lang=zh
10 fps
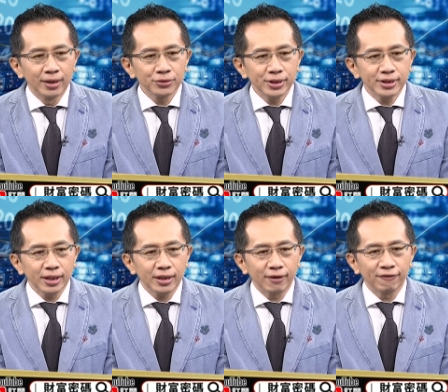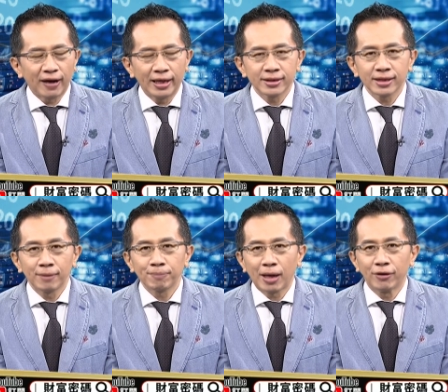所以这点反映在
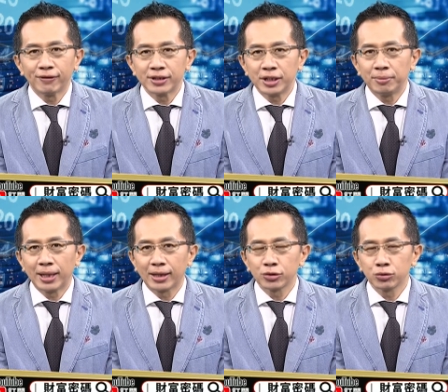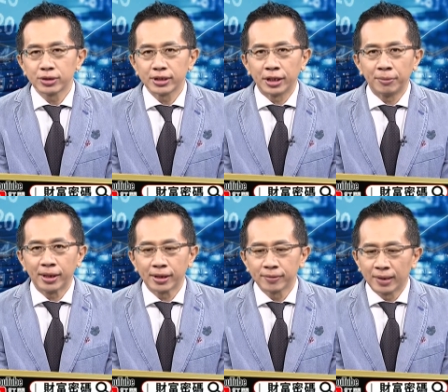八月份 CPI 的数字里
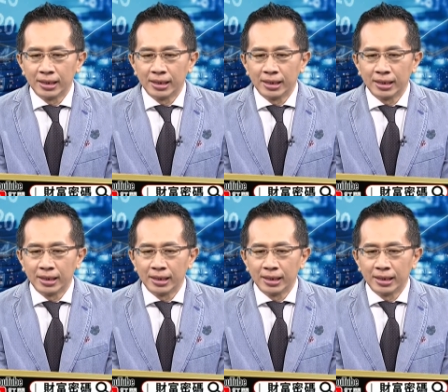面呢，